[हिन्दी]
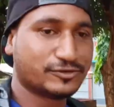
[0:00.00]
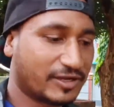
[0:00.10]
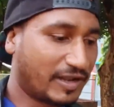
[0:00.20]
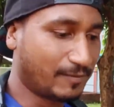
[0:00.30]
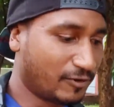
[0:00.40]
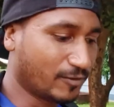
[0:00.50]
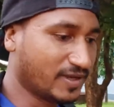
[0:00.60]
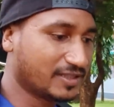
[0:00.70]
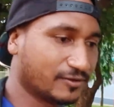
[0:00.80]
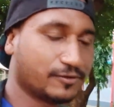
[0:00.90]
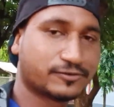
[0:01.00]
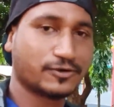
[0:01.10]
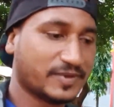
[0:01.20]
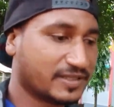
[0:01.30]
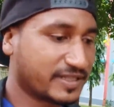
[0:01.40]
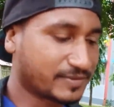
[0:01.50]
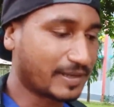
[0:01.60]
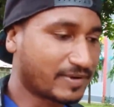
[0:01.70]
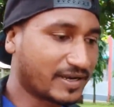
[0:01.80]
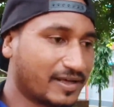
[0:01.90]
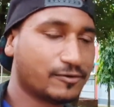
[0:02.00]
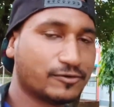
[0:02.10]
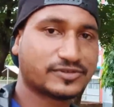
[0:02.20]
दूसरे वाले ब्लॉग में तो उसको भी सब्सक्राइब करना